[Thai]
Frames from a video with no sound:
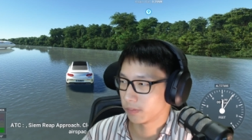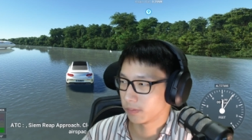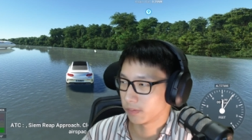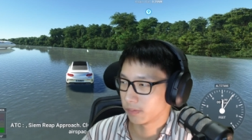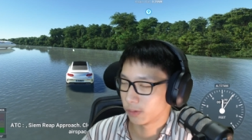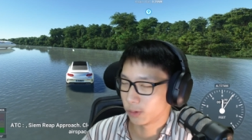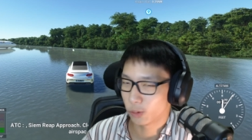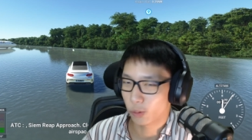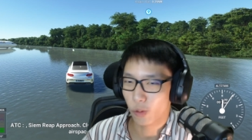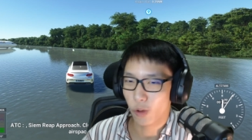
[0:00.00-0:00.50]

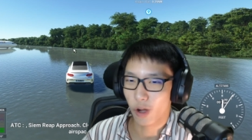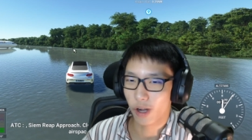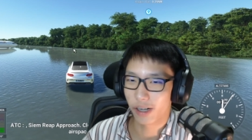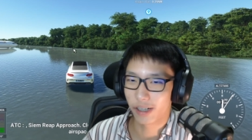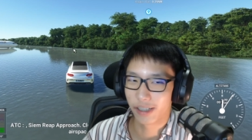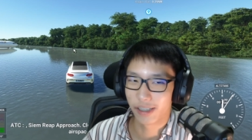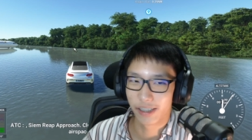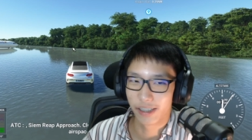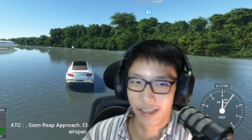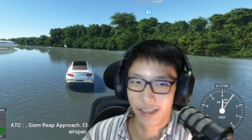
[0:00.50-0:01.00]
ทุกคน
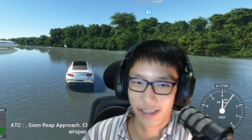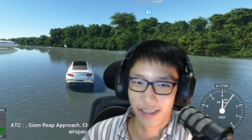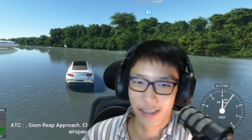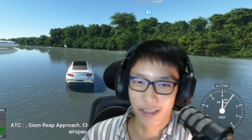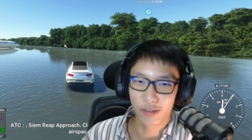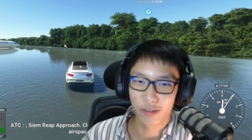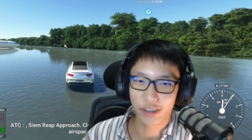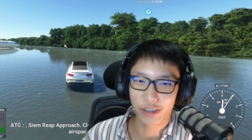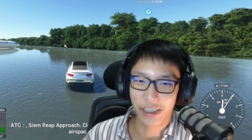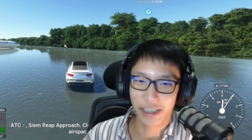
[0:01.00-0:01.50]
เรา
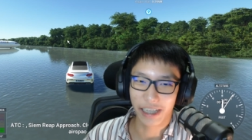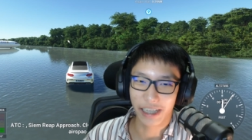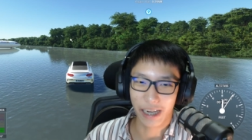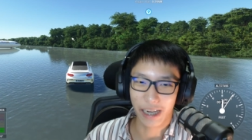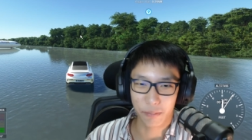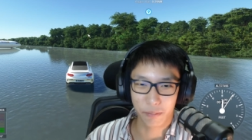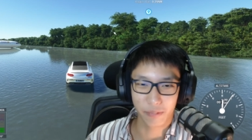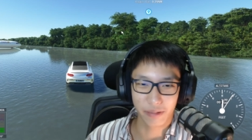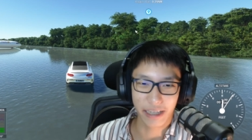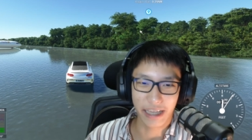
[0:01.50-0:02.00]
เจอแล้วครับ
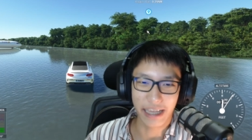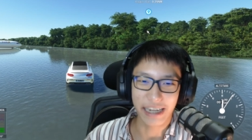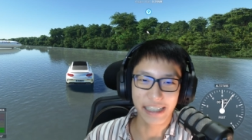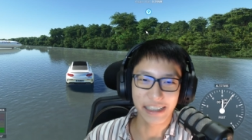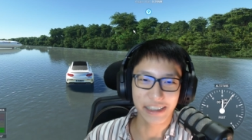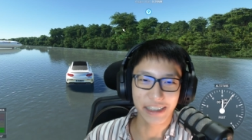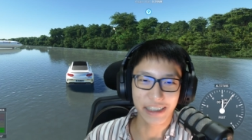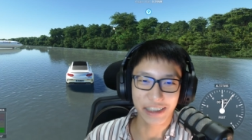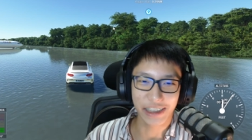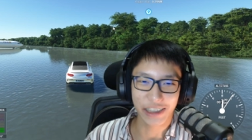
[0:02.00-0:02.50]
ladies
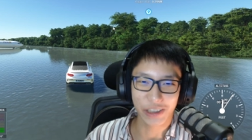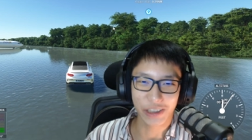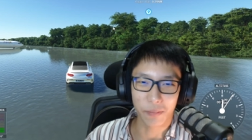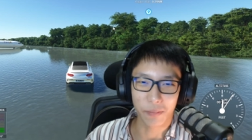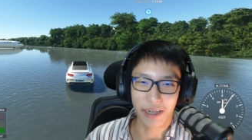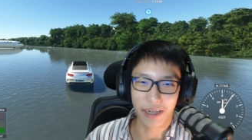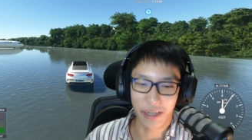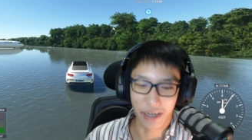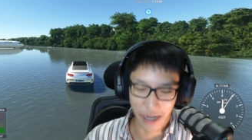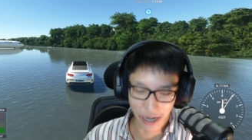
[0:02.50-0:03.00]
and gentlemen
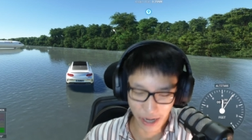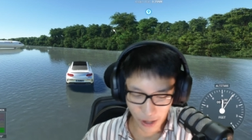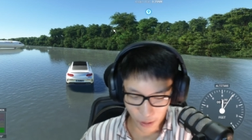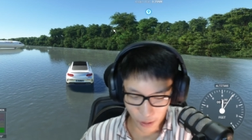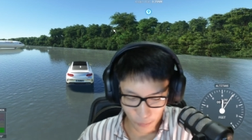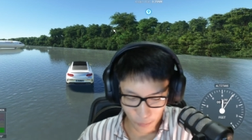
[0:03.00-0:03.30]
we